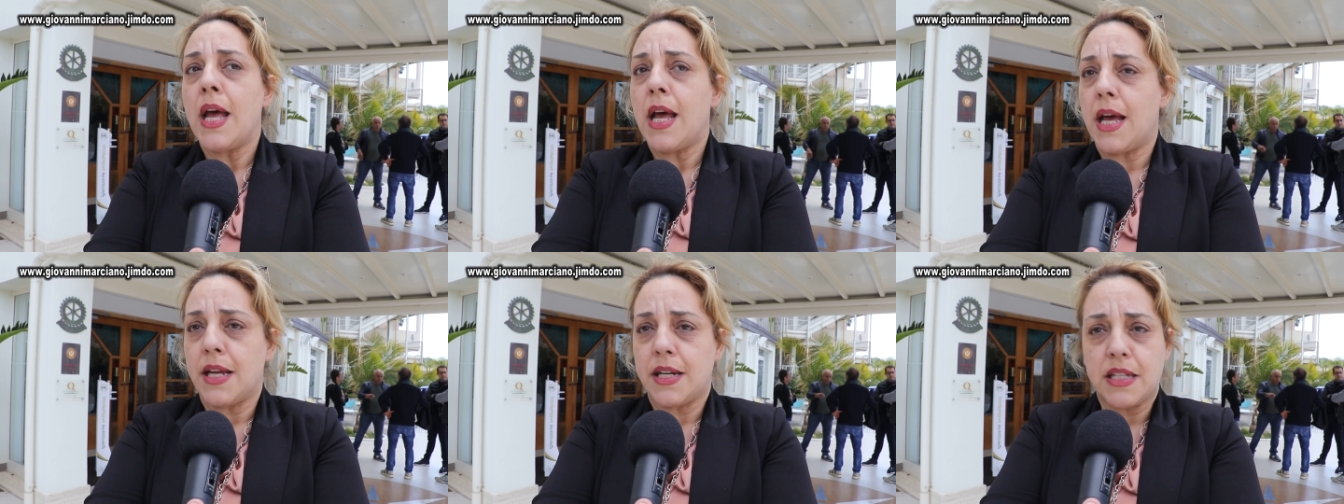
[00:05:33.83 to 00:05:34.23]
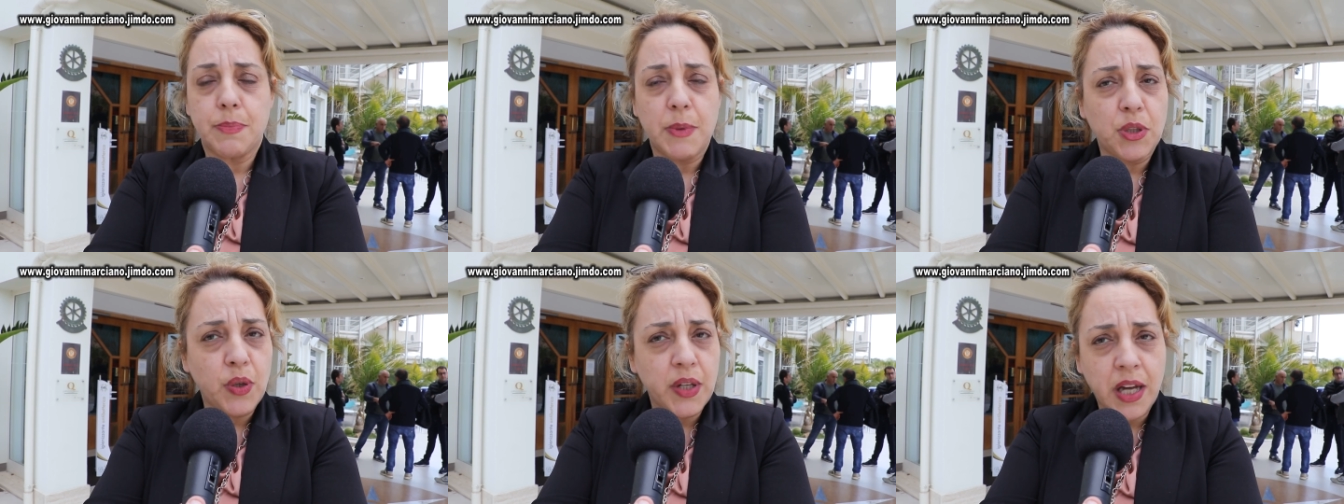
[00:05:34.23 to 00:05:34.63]
eh,
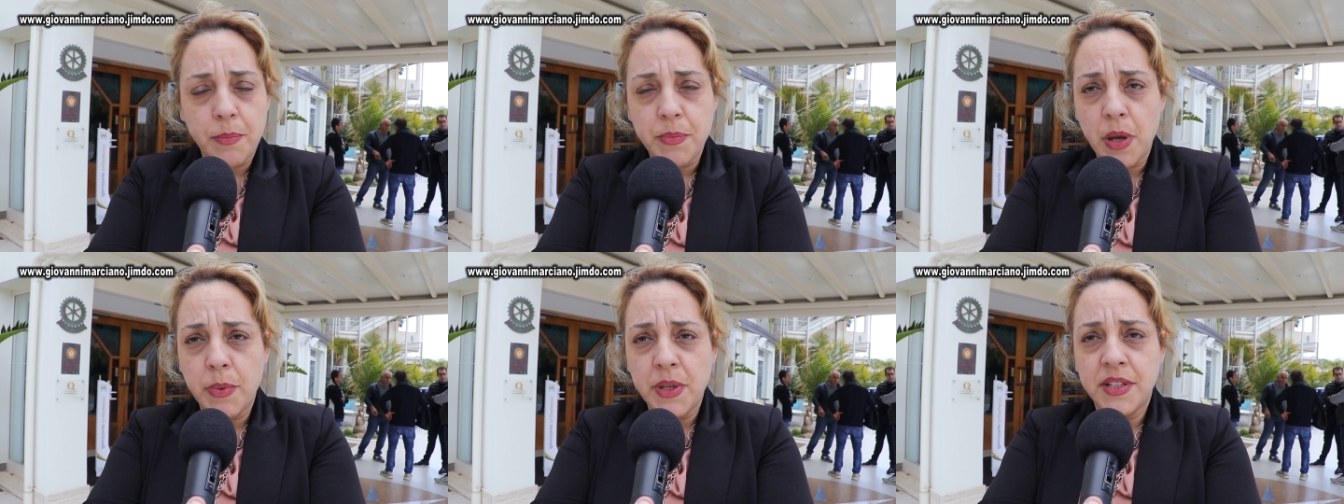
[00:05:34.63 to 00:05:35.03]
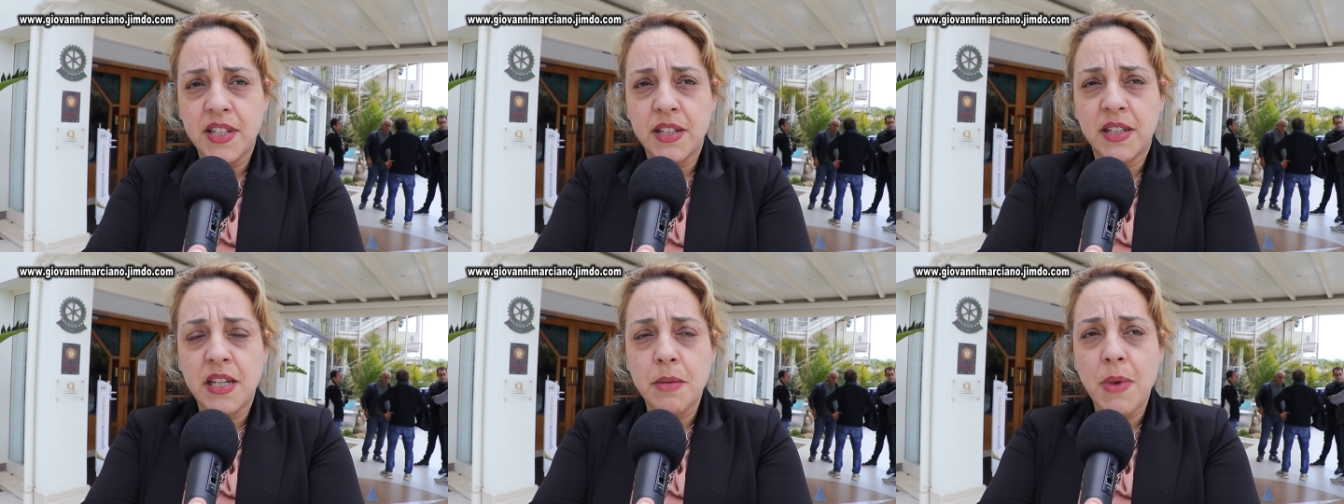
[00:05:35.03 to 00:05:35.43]
rispetto ai
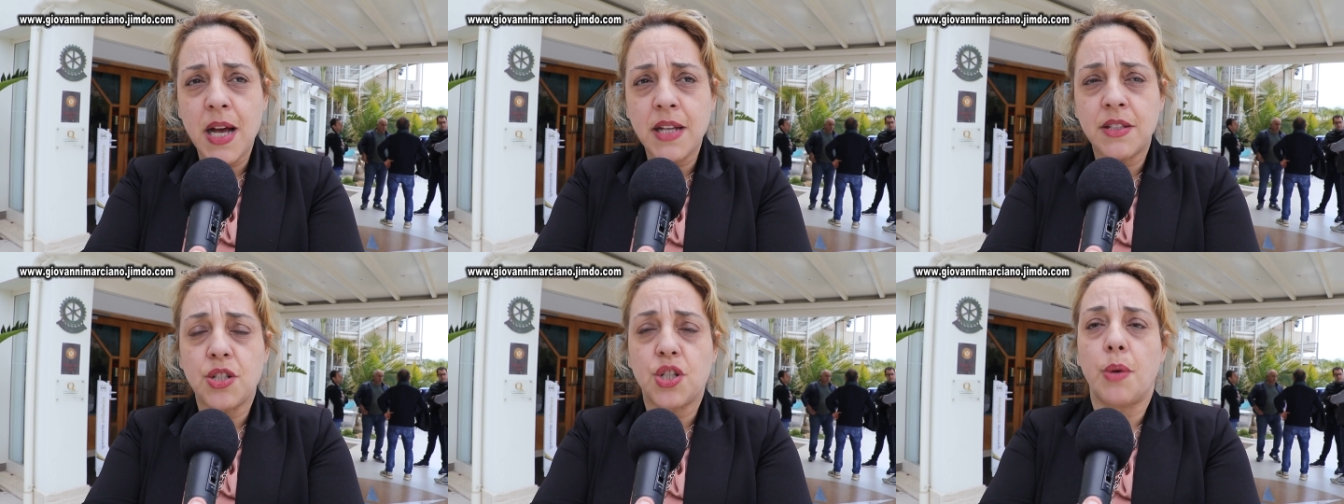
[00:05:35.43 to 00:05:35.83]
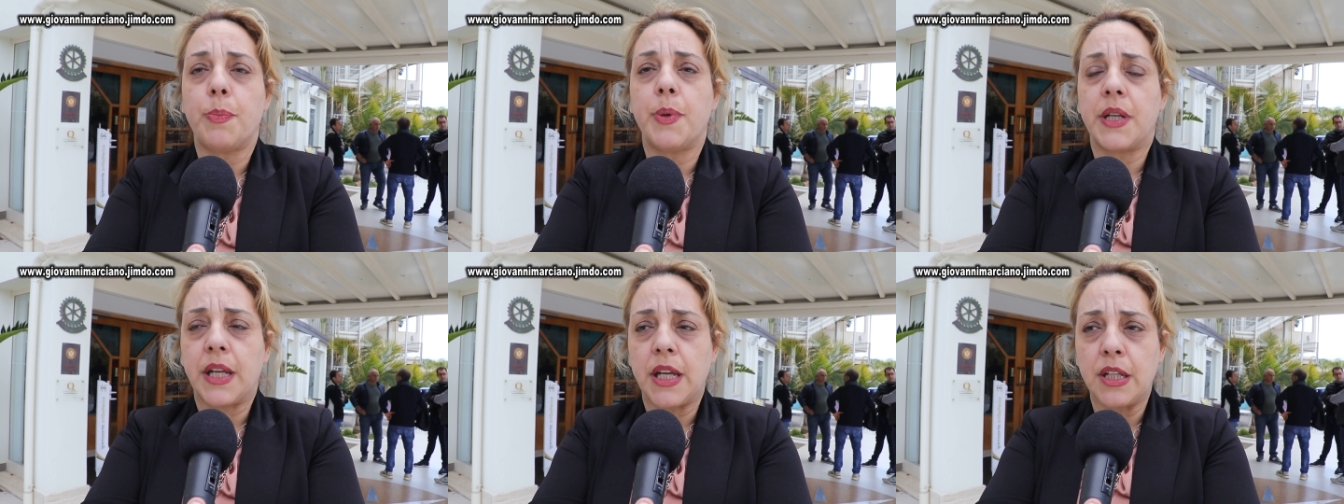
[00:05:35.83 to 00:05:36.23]
cambiamenti climatici e
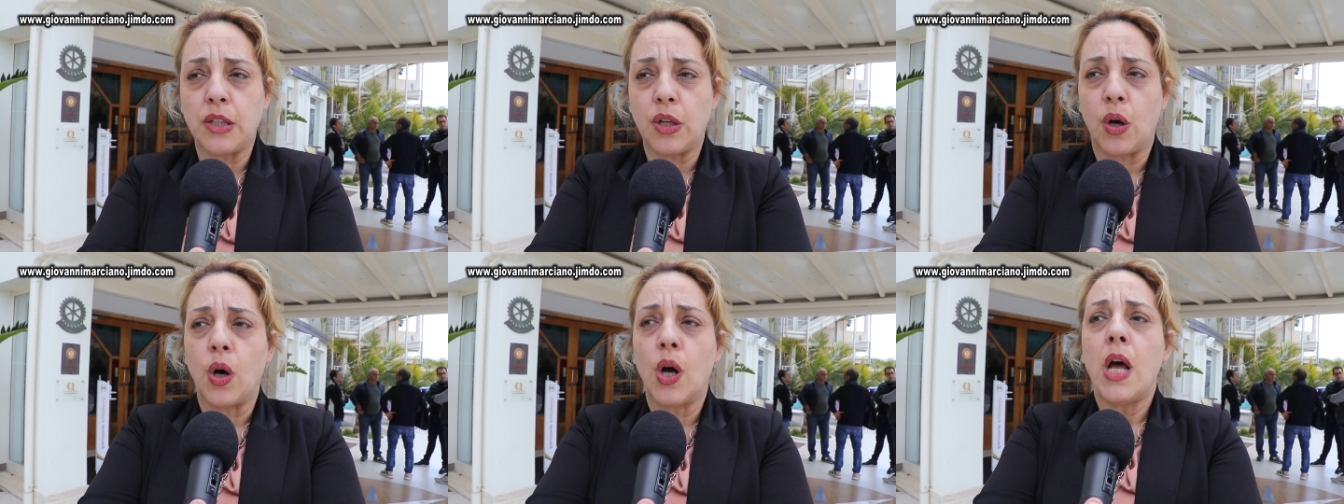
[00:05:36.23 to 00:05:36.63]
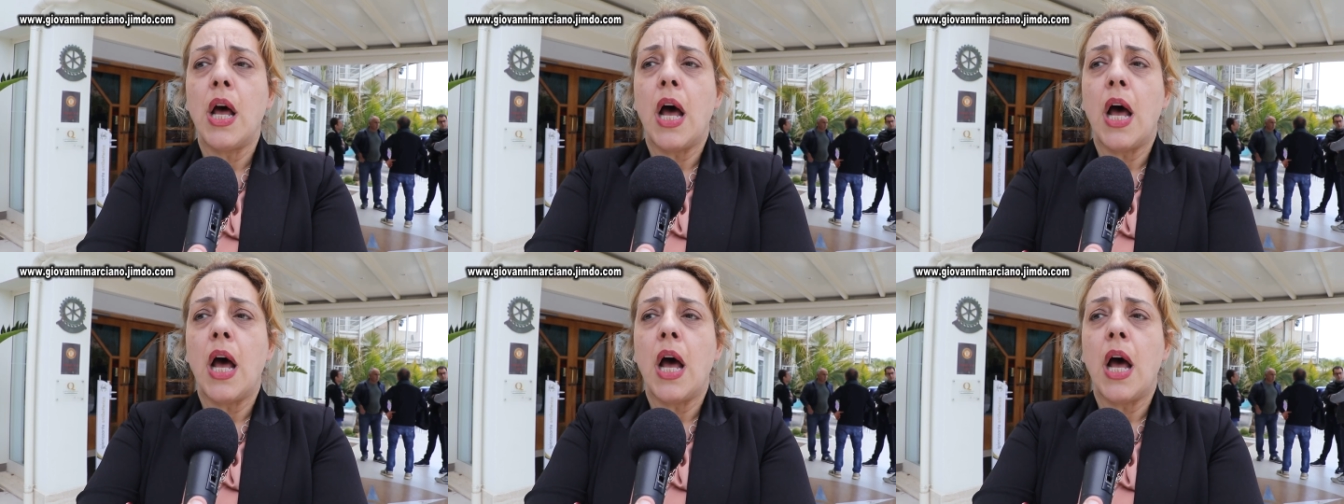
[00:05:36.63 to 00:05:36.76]
perché no,